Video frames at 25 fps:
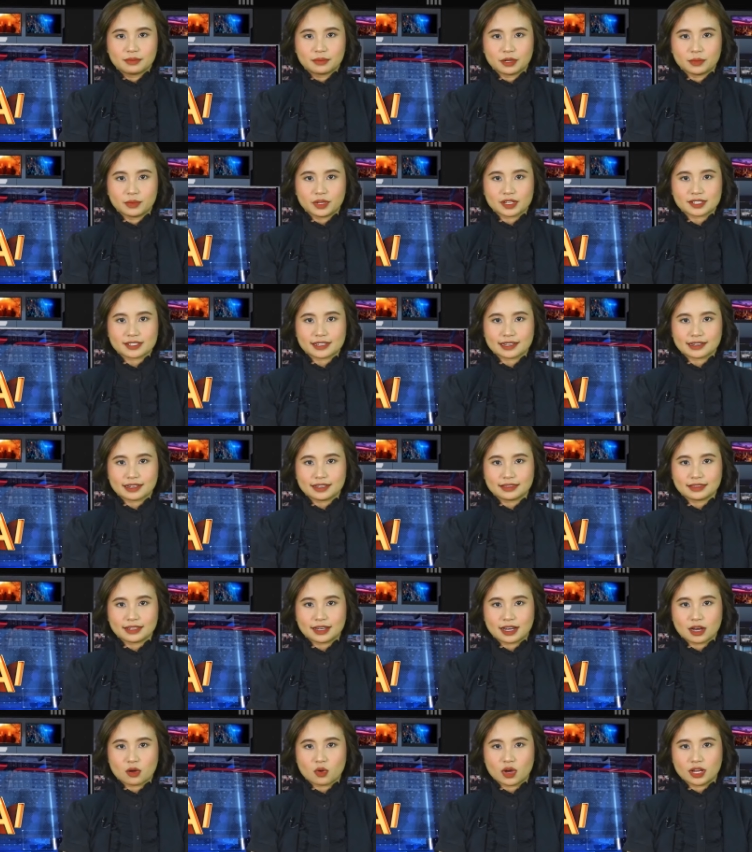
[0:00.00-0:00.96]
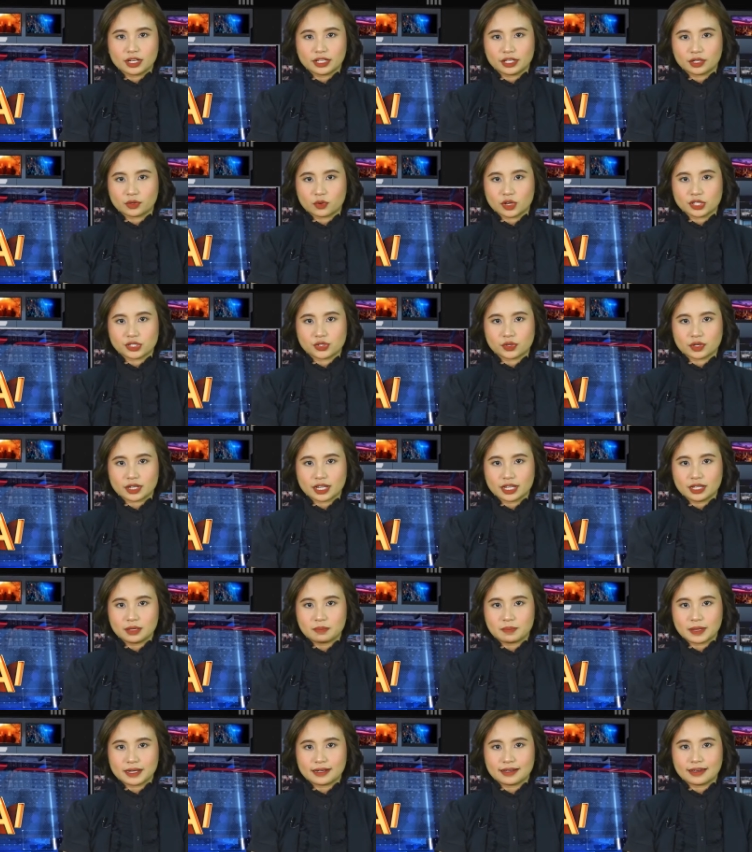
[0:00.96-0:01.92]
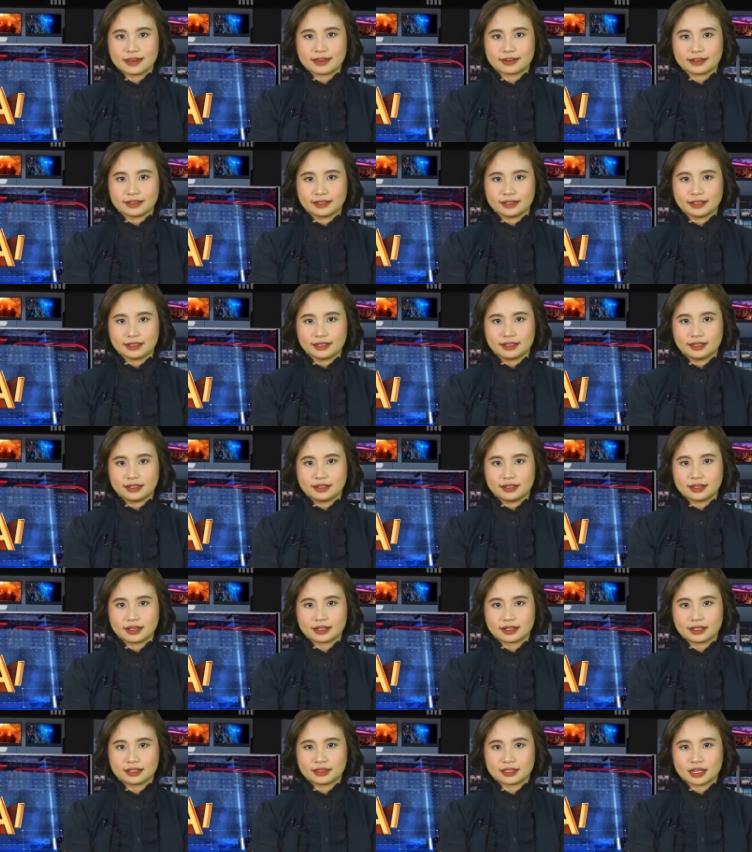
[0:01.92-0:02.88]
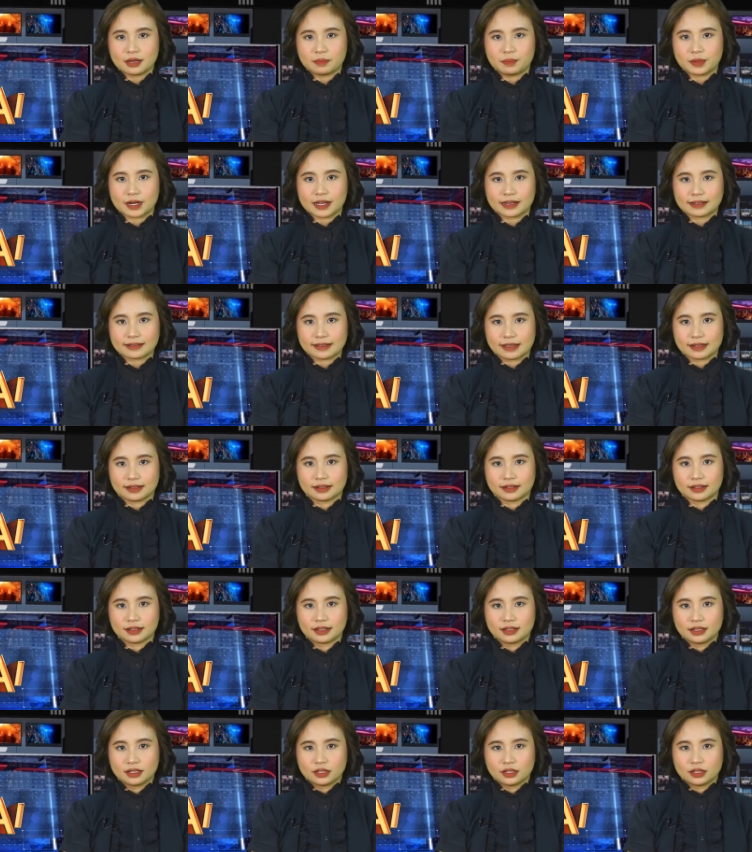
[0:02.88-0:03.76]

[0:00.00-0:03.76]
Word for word: Pemirsa kita awali curai pada hari ini, hindari tabrakan.